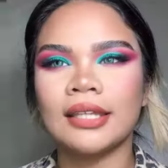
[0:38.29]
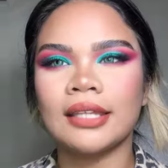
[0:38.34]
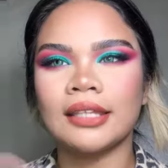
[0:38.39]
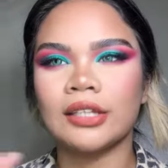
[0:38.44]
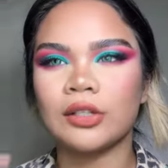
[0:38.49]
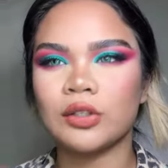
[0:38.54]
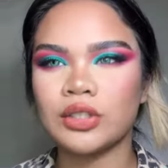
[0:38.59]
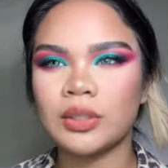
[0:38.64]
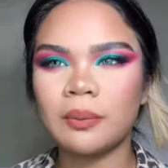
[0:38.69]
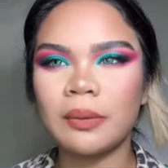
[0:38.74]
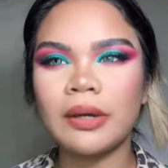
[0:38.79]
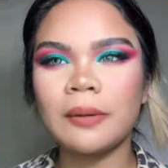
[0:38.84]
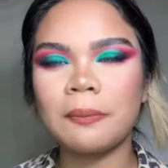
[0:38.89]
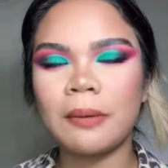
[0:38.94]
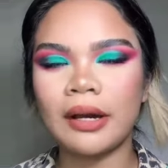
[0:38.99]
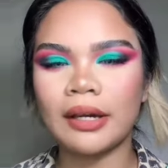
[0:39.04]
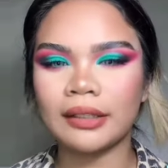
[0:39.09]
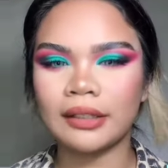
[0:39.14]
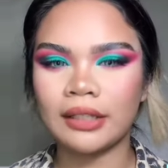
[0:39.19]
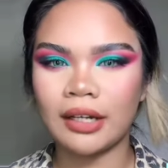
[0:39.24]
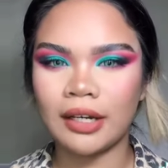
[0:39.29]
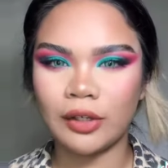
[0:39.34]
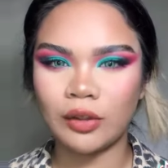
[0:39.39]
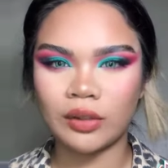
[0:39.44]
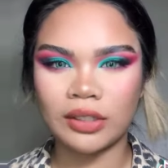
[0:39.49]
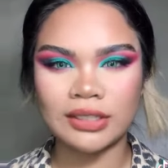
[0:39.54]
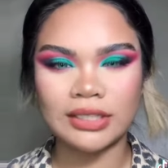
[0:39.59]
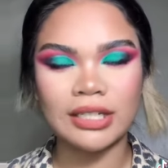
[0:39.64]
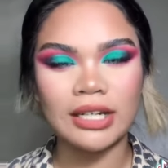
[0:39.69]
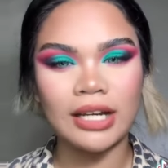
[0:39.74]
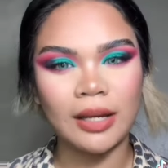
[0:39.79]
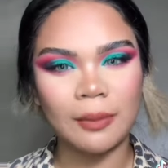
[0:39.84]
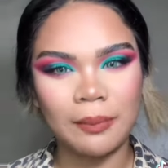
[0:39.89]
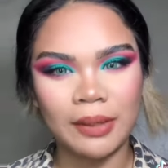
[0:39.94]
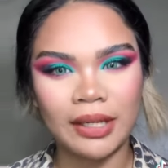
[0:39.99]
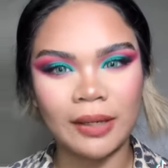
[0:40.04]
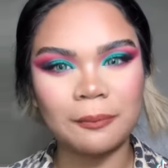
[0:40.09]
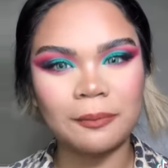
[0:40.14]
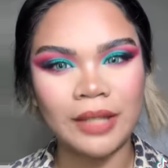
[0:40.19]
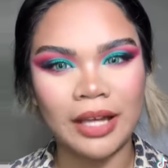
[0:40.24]
Hindi ko siya maipakita ngayon kasi
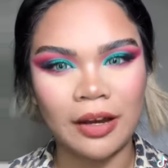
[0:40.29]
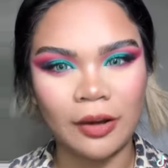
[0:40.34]
naka-makeup na